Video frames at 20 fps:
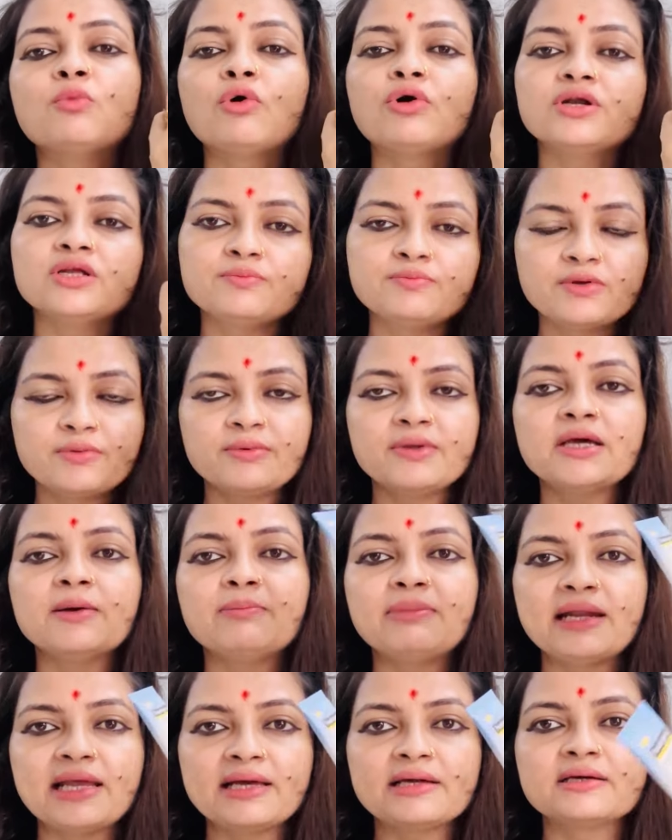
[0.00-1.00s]
बॉडी पे भी
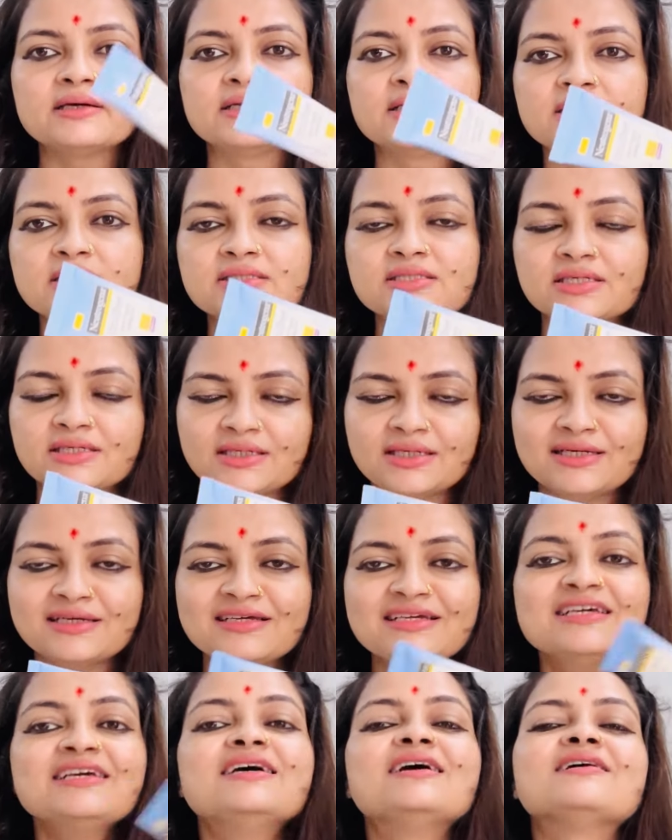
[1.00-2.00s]
अप्लाई करके जाना
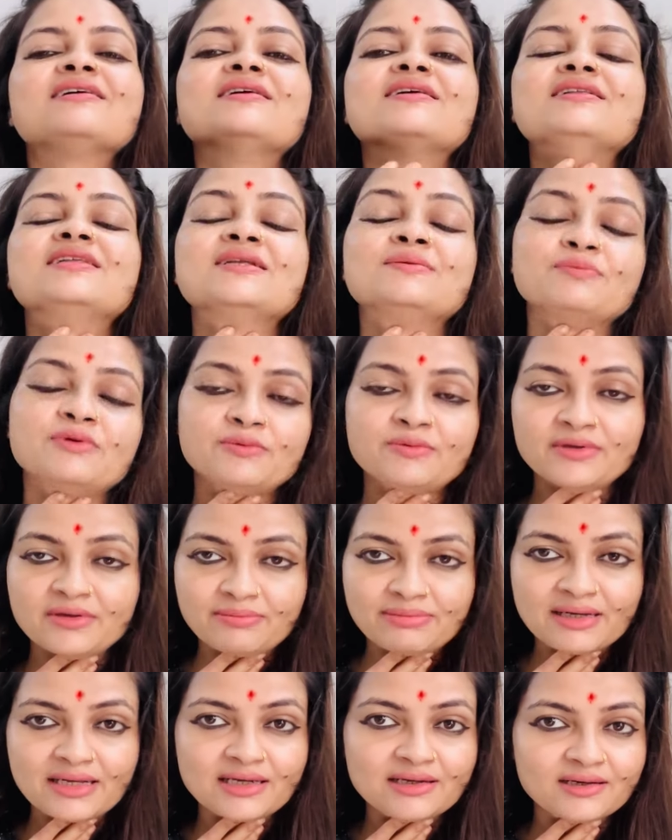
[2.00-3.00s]
है गर्दन पे भी
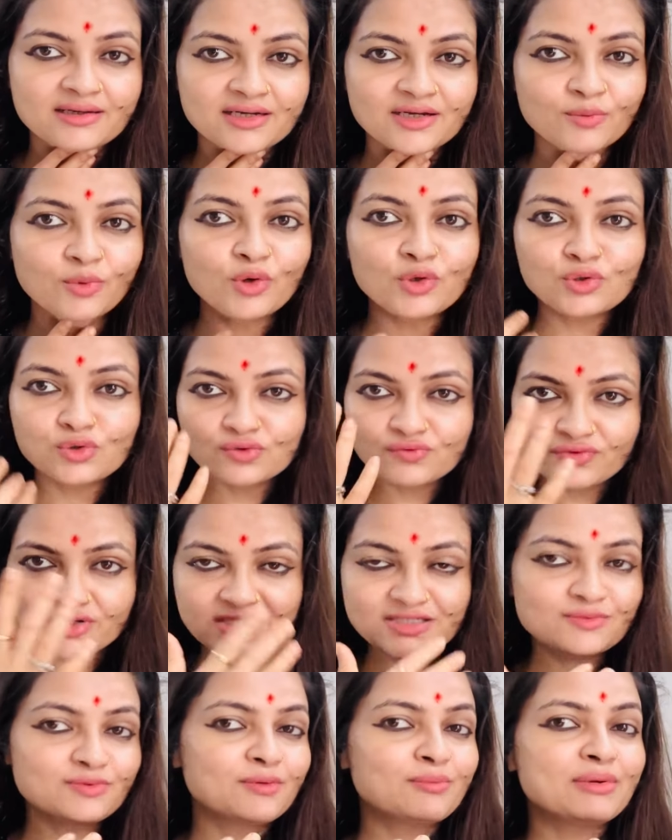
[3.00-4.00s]
अप्लाई करना है बहुत लोग
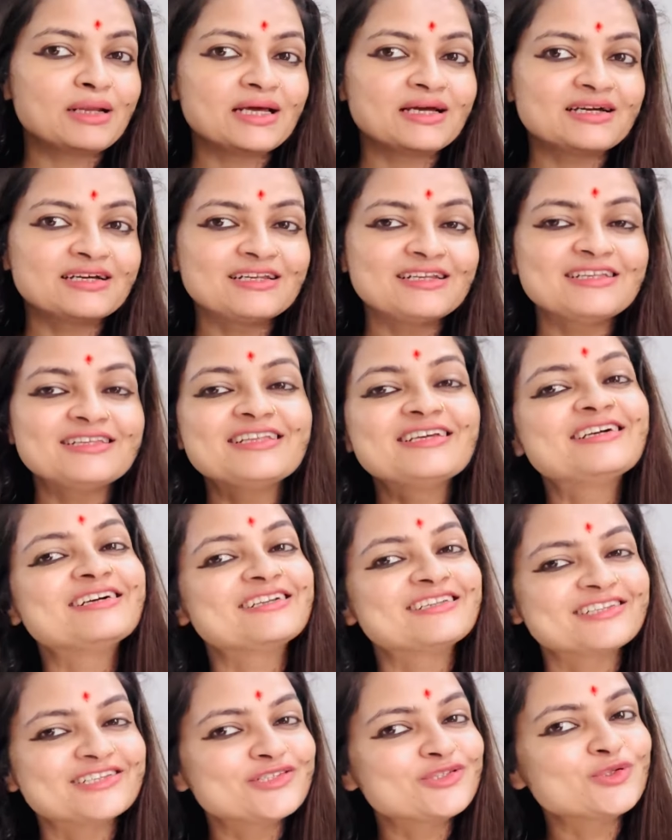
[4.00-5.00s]
फेस पे अप्लाई कर लेते हैं
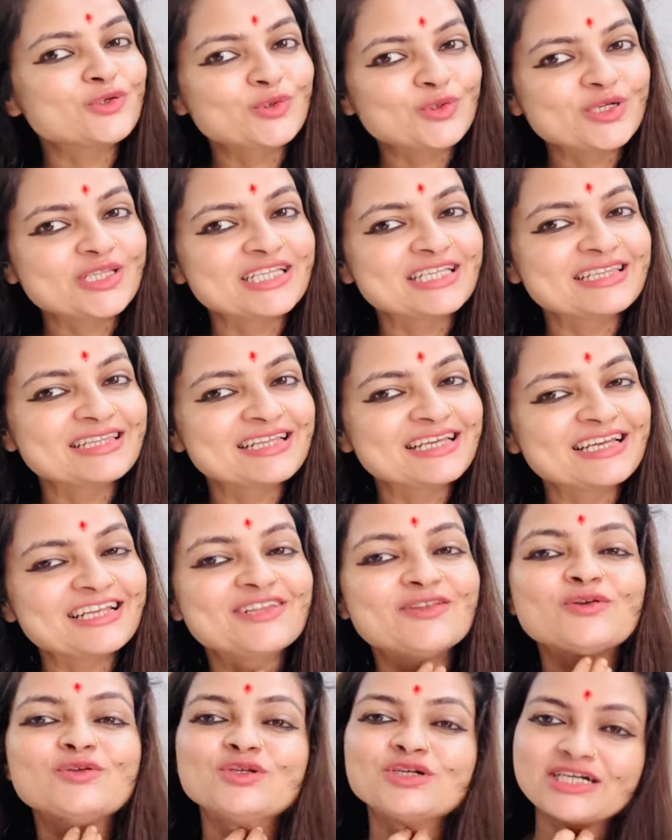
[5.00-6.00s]
गर्दन छोड़ देते हैं तो